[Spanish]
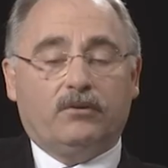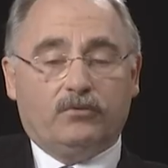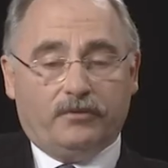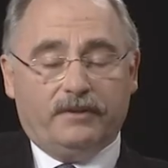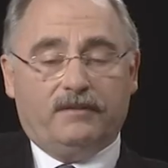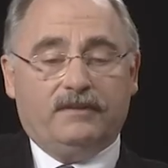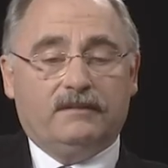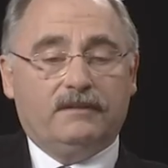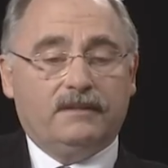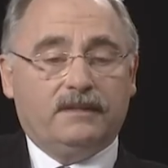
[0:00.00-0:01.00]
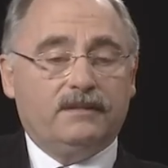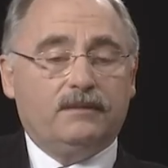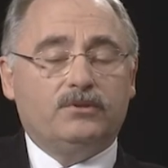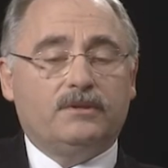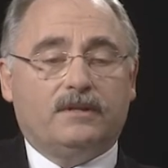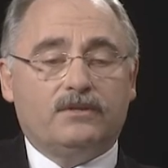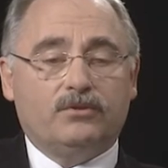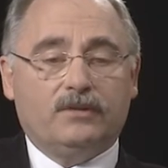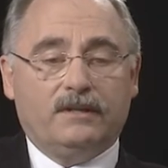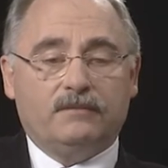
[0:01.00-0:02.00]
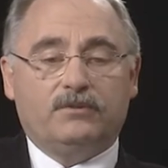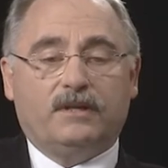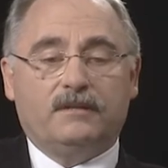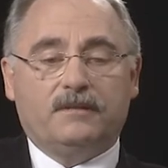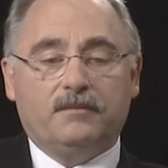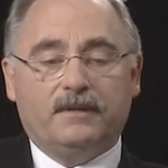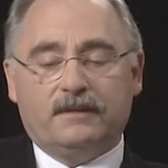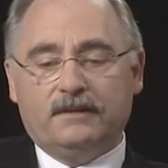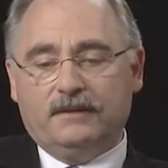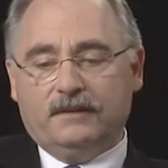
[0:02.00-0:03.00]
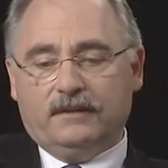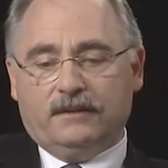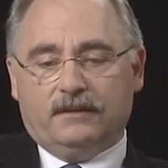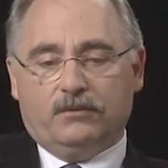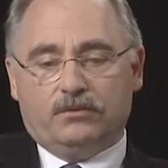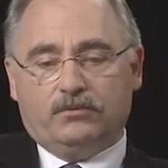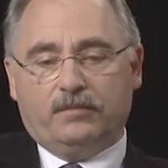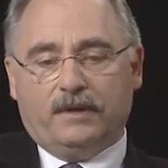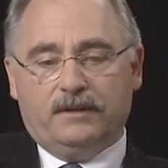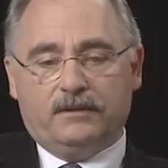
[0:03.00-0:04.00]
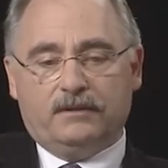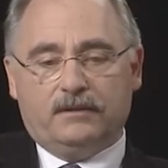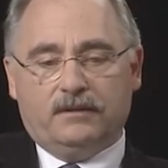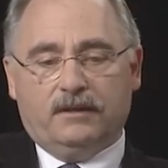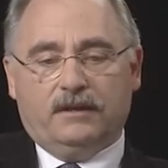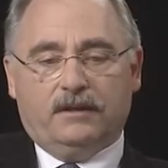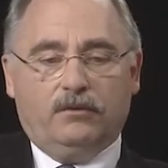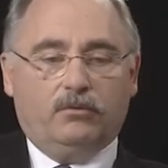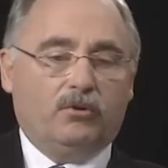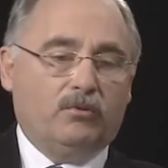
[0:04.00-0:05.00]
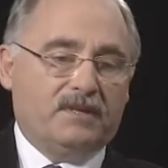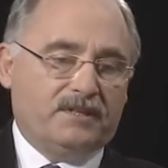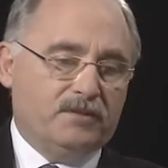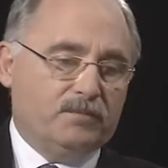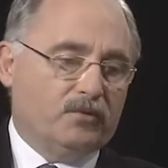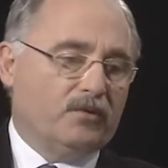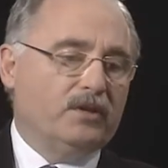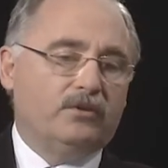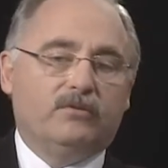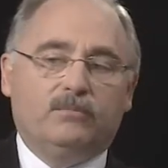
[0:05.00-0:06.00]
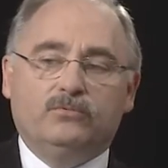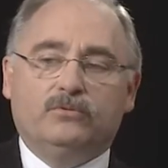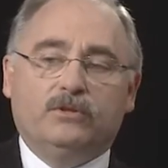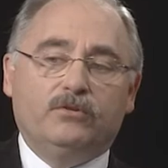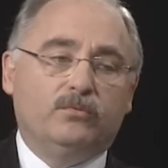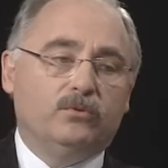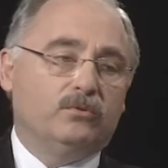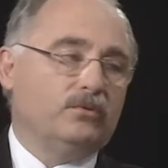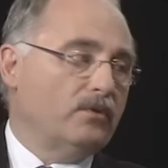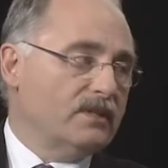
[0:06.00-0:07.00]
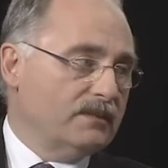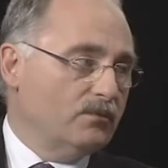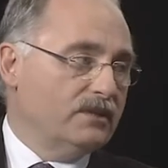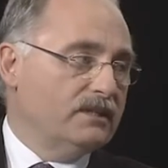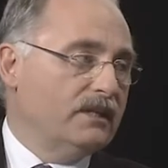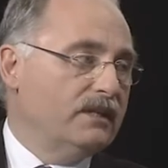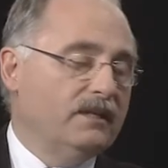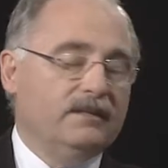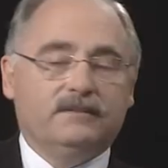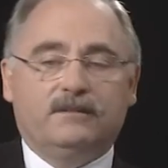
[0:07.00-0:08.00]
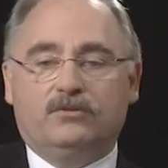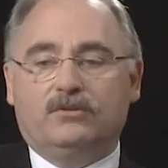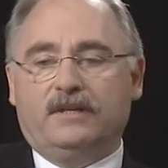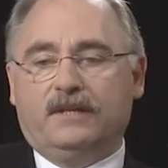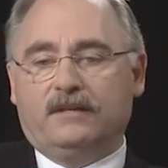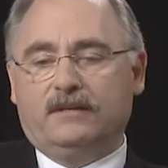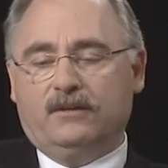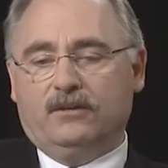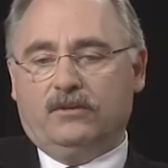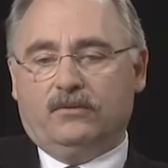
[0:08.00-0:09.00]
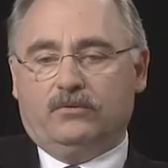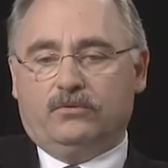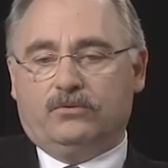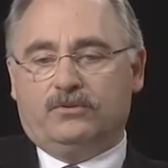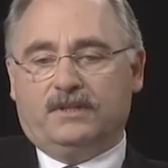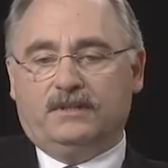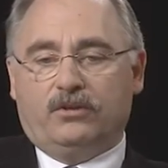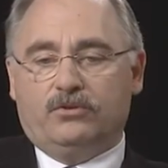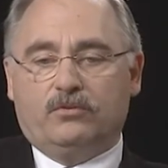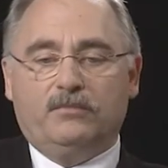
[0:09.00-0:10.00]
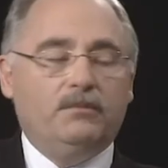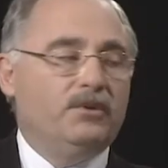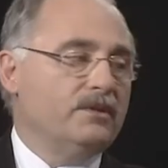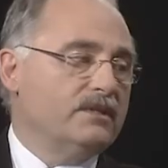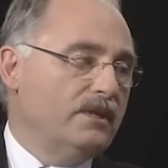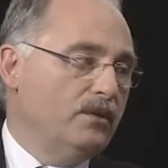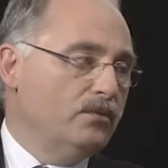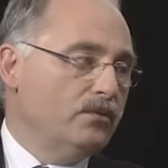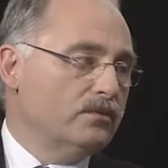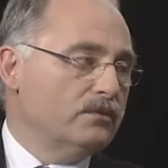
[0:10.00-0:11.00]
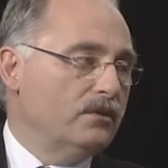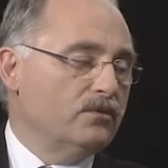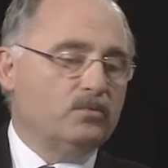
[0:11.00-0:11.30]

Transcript: conocer efectivamente qué tenemos que gestionar, pues hay que saber que en nuestro país el 9,6% del PIB Bruto no lo gastamos en sanidad, eso serían unos 88.000 millones de euros, de los